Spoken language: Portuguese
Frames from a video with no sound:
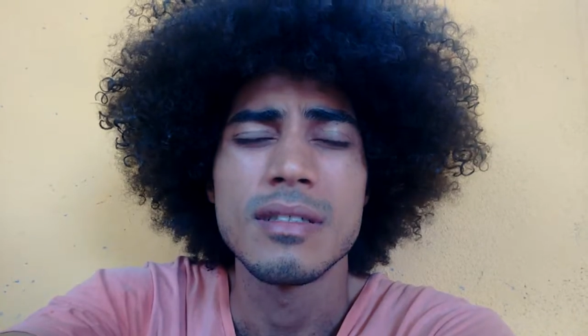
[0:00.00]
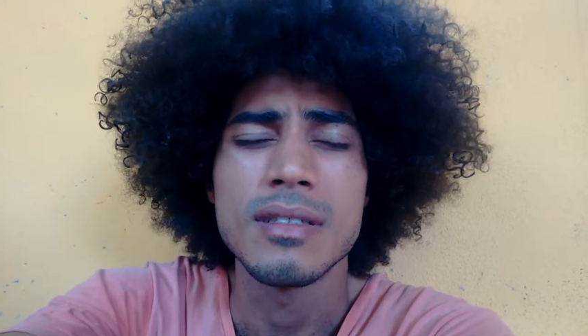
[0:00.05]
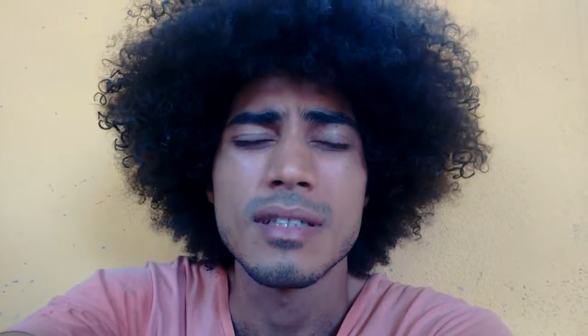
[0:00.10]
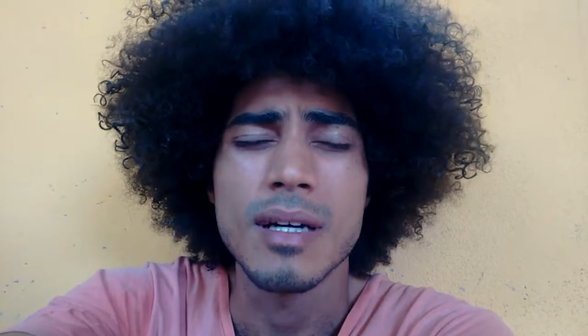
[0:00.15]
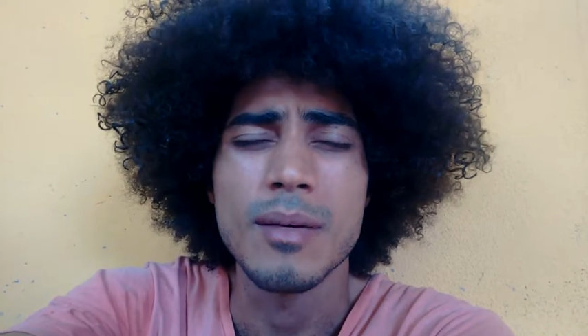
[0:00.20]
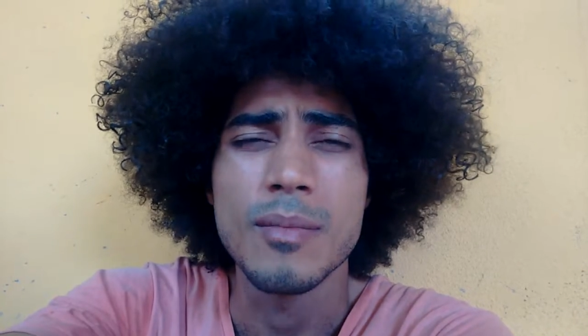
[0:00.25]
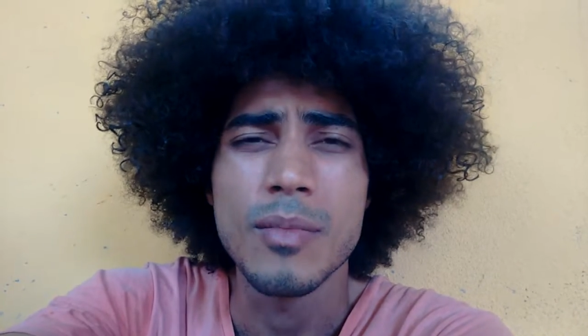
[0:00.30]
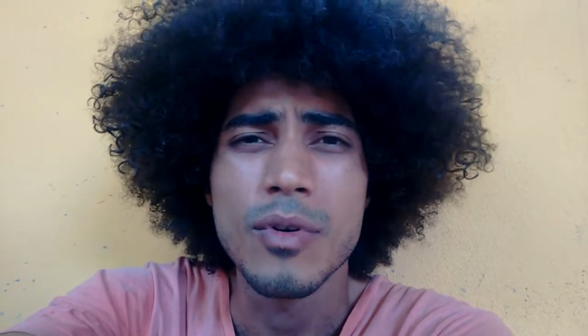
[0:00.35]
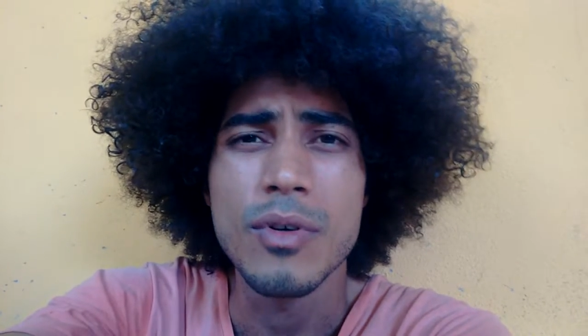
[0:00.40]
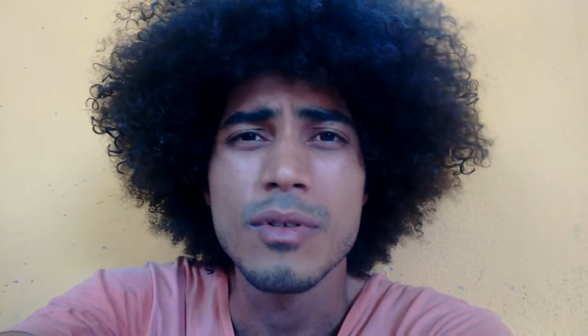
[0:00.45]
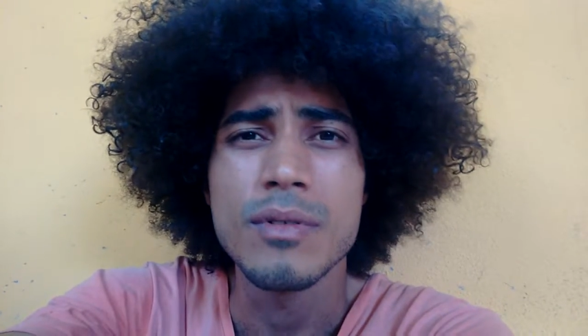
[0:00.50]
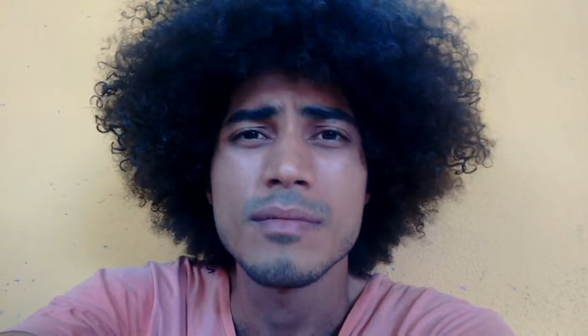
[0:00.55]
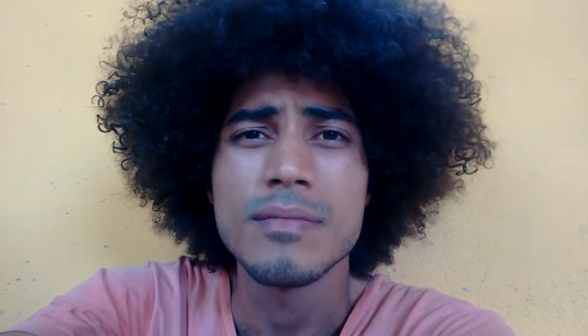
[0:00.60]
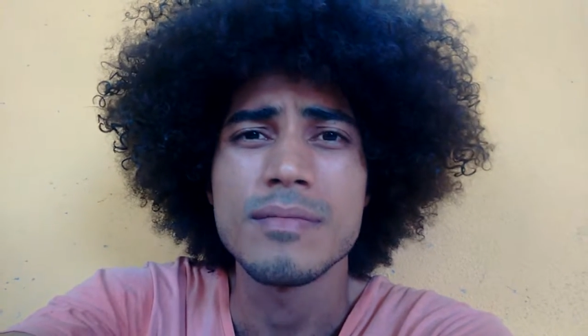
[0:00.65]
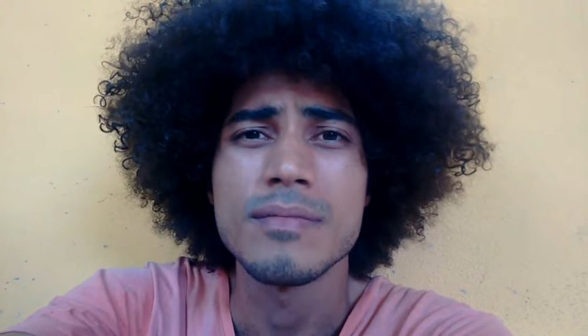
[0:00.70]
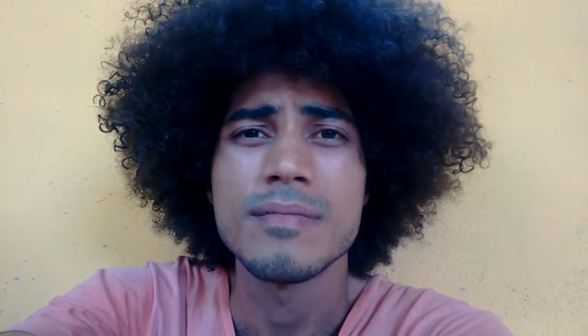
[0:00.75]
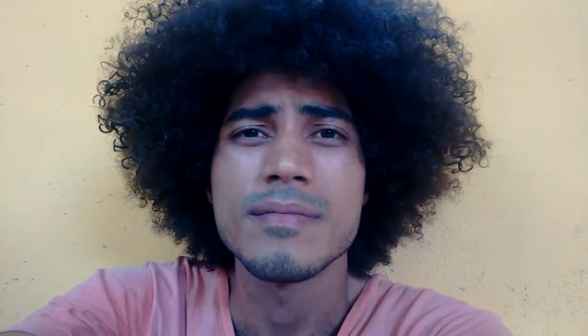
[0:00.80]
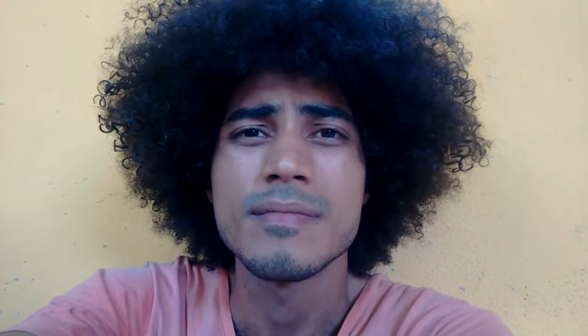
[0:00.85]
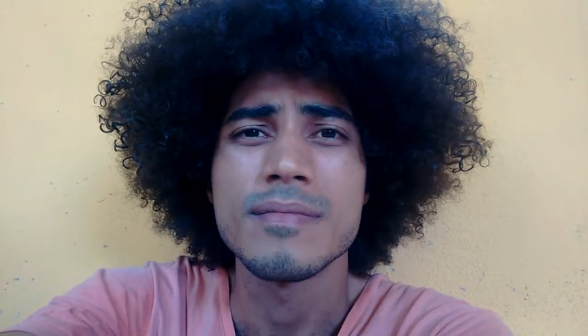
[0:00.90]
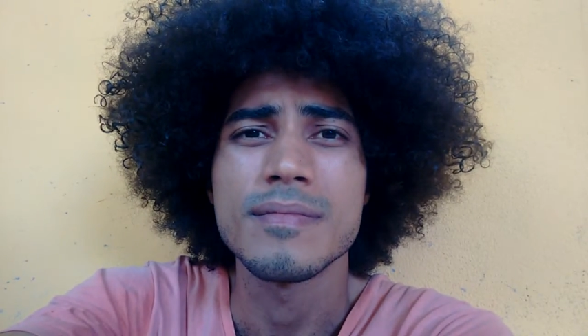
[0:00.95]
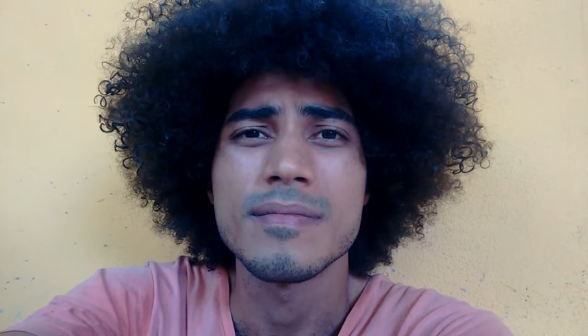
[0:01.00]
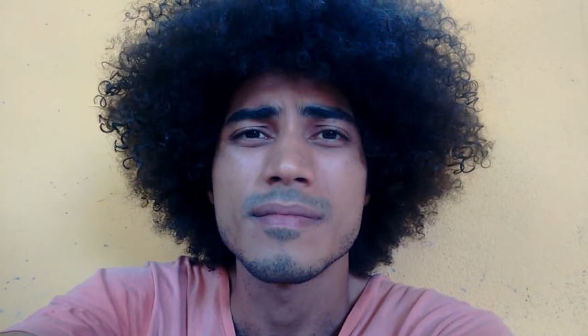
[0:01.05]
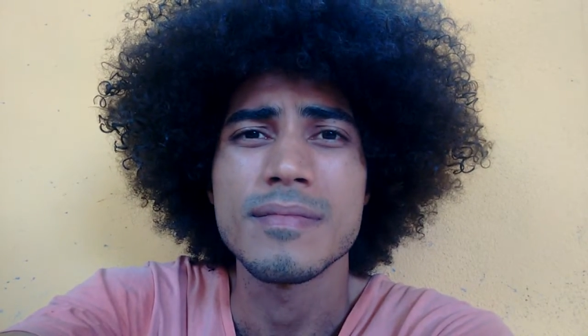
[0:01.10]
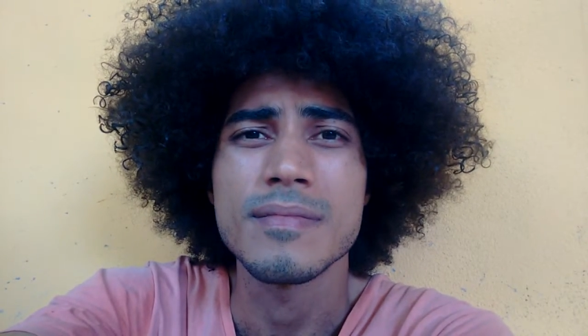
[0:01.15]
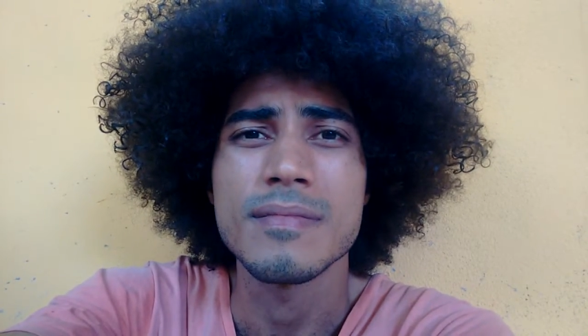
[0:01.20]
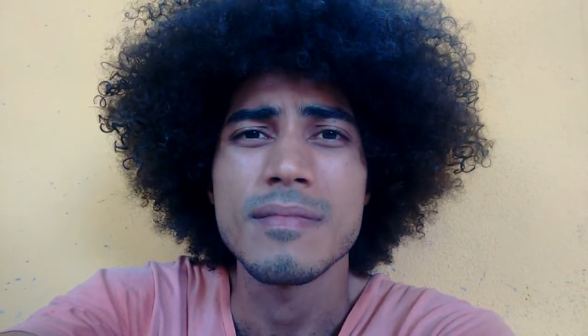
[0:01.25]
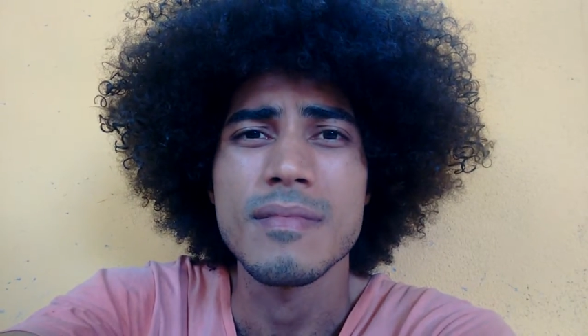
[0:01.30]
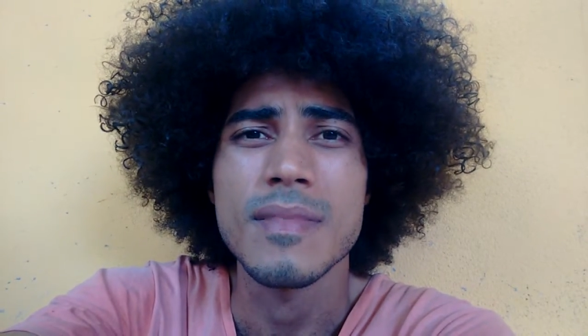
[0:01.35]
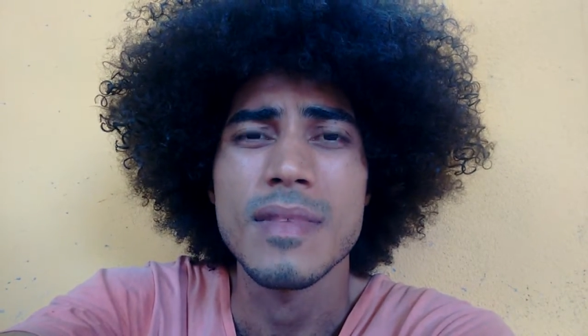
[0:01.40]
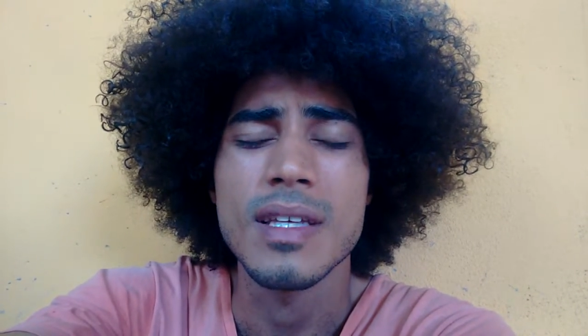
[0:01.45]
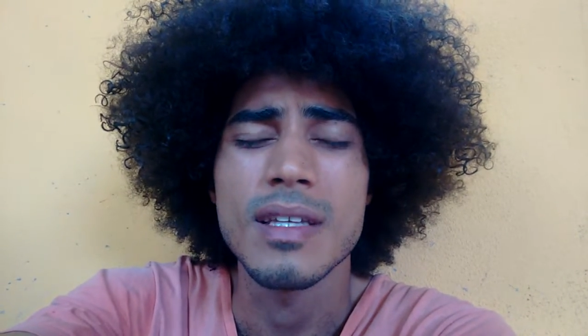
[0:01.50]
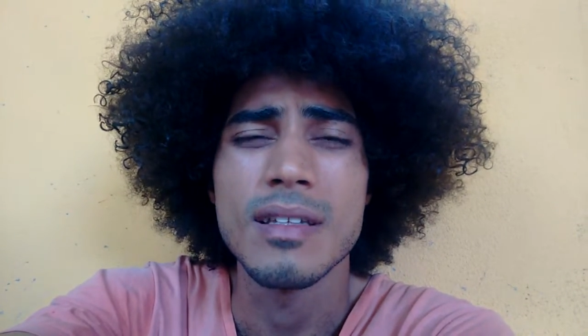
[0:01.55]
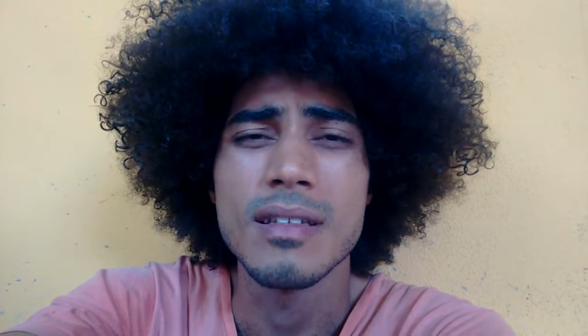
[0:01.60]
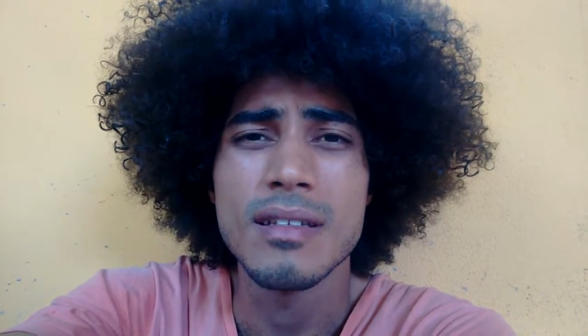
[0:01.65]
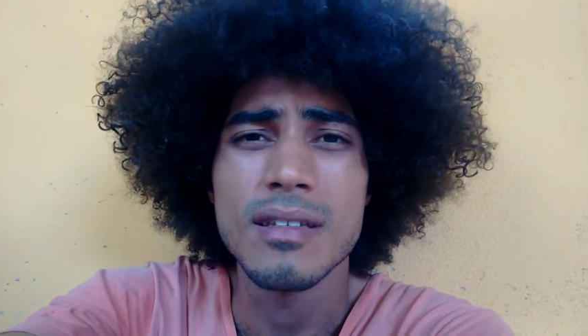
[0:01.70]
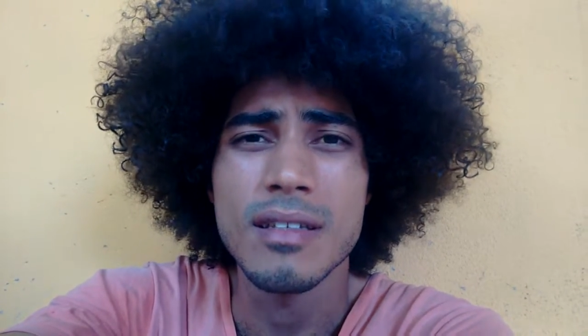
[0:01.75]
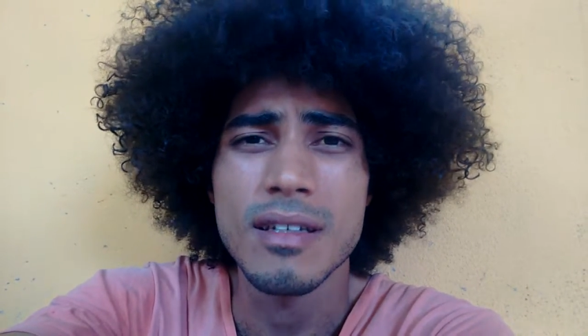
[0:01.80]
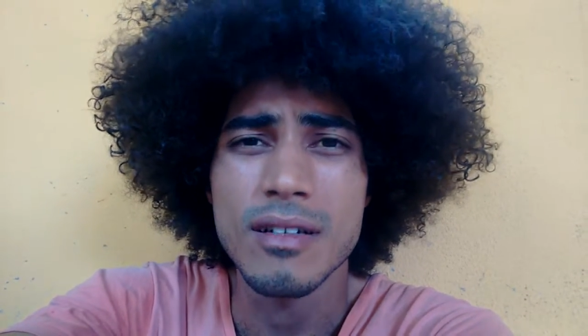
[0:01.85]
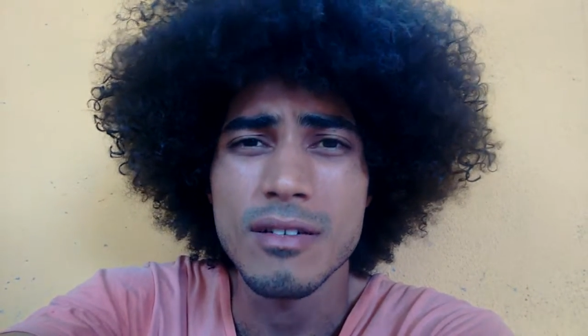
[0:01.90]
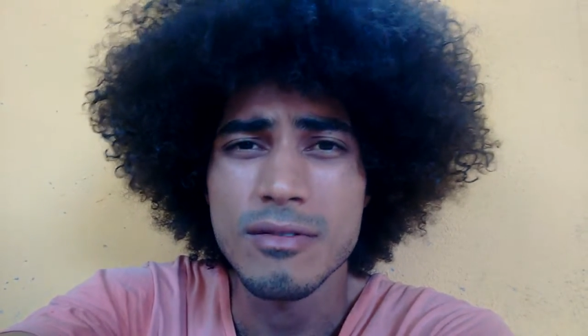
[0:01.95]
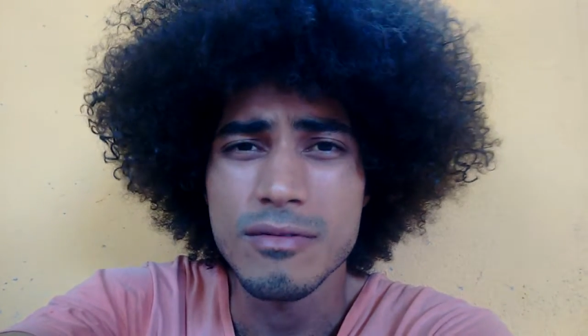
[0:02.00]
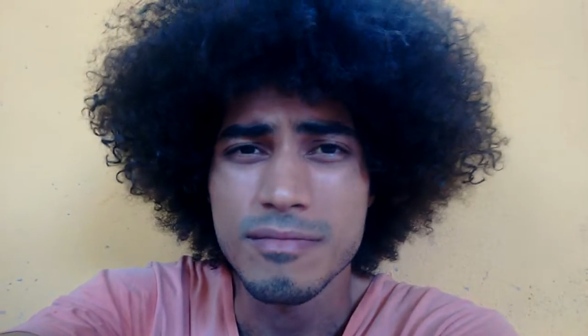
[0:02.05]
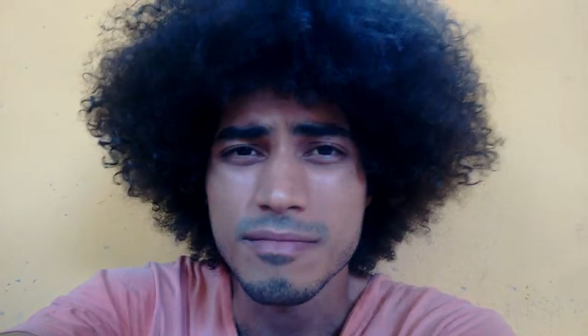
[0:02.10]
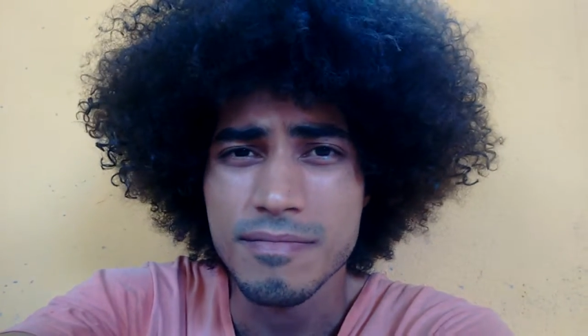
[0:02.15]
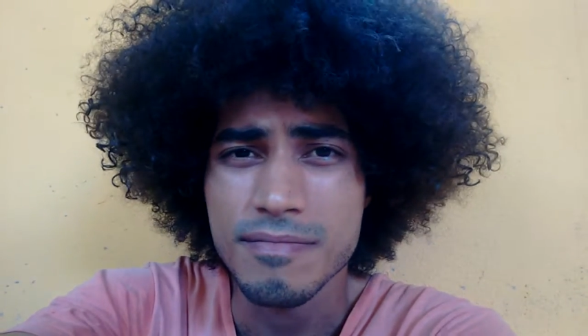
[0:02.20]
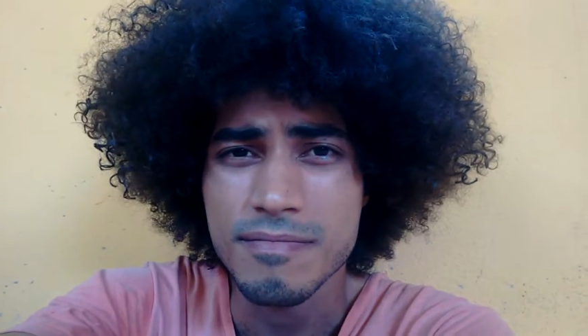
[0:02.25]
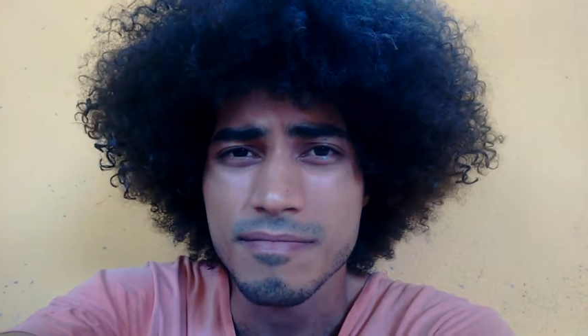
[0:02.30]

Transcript: Tá bom? Então